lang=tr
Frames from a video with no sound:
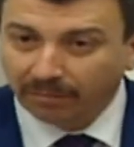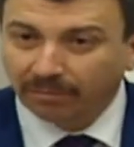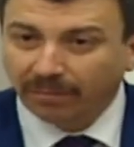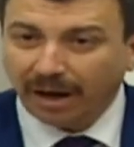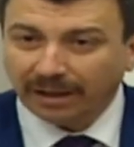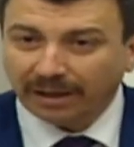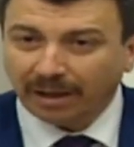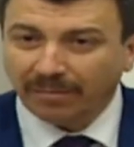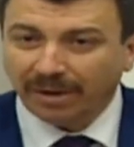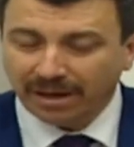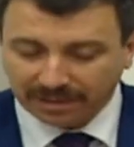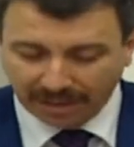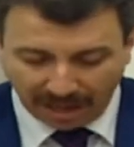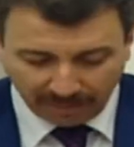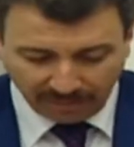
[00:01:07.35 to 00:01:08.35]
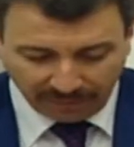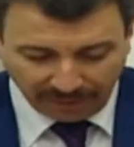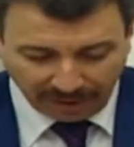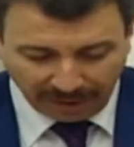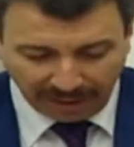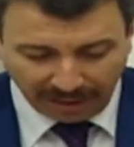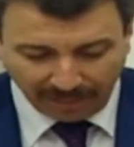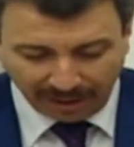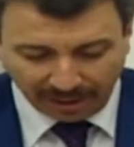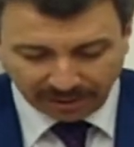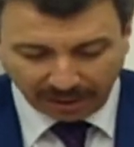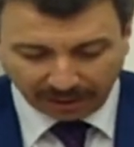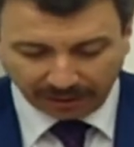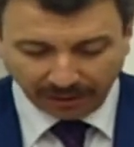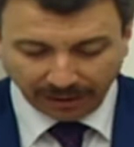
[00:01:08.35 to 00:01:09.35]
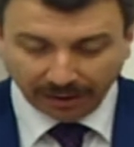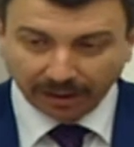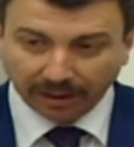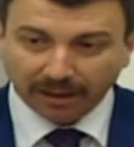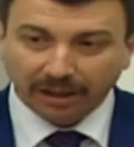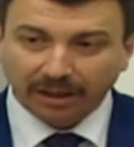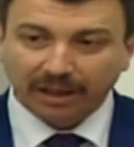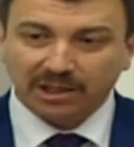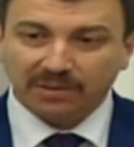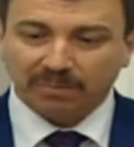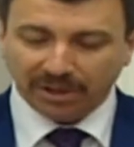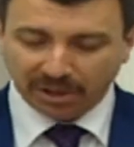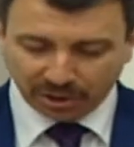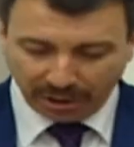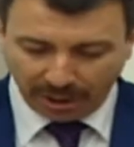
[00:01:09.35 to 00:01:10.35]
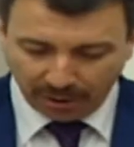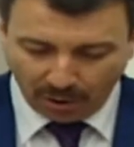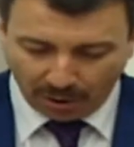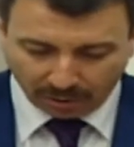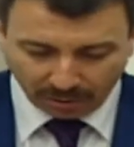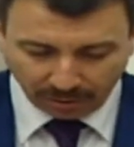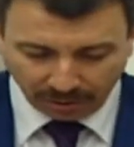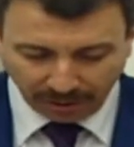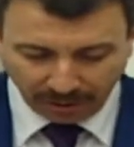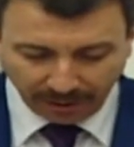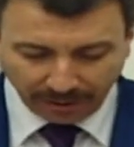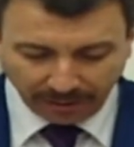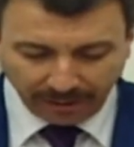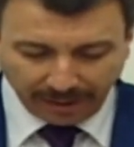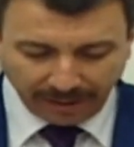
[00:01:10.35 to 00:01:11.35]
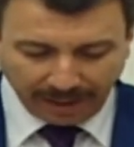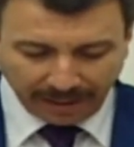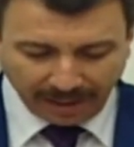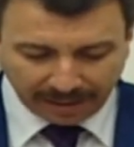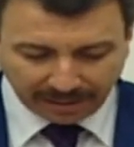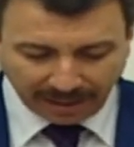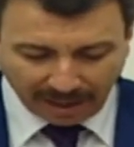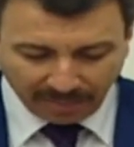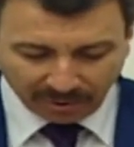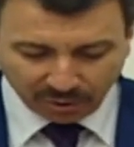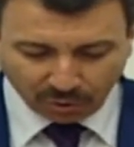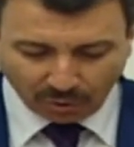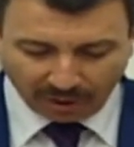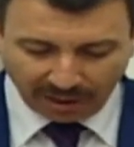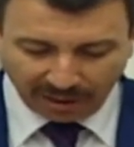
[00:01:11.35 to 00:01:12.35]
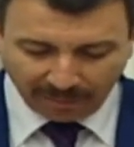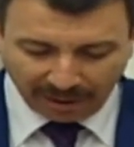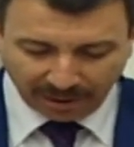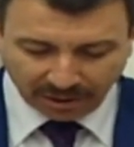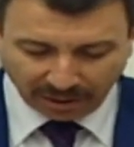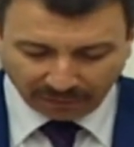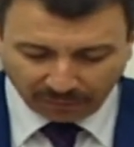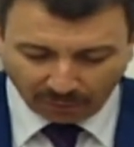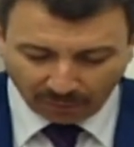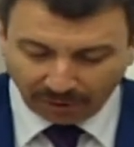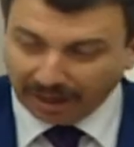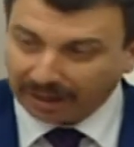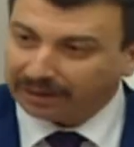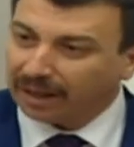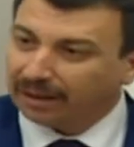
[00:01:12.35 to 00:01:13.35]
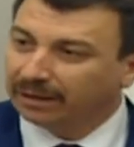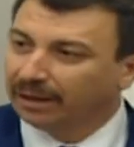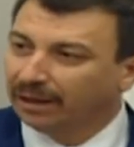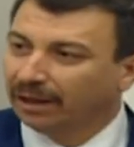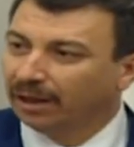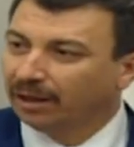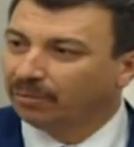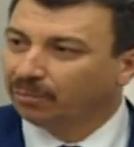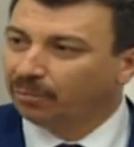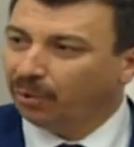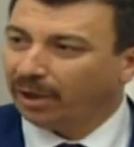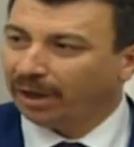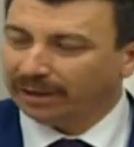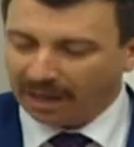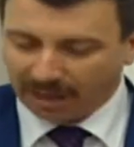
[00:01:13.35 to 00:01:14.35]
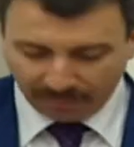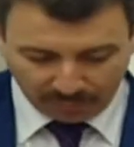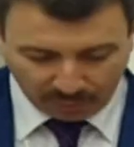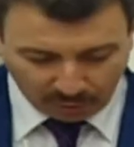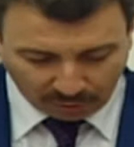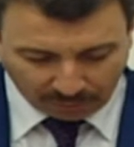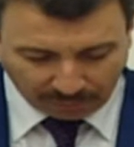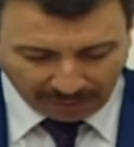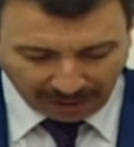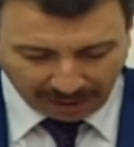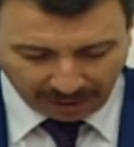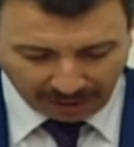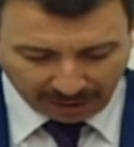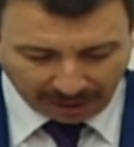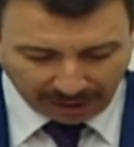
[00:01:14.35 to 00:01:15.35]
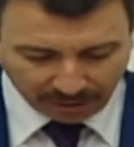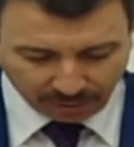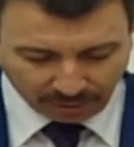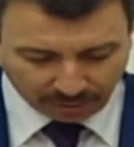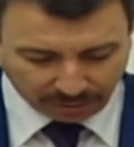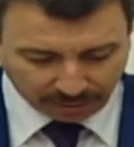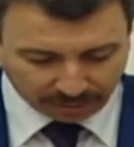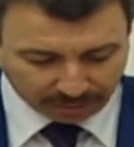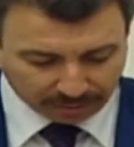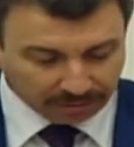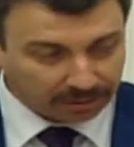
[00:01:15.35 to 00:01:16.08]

Madem hesabı verilemeyecek hiçbir şey yok. Neden hesabı sorulamayacak fonlardan bu kadar büyük paralar harcıyorsunuz?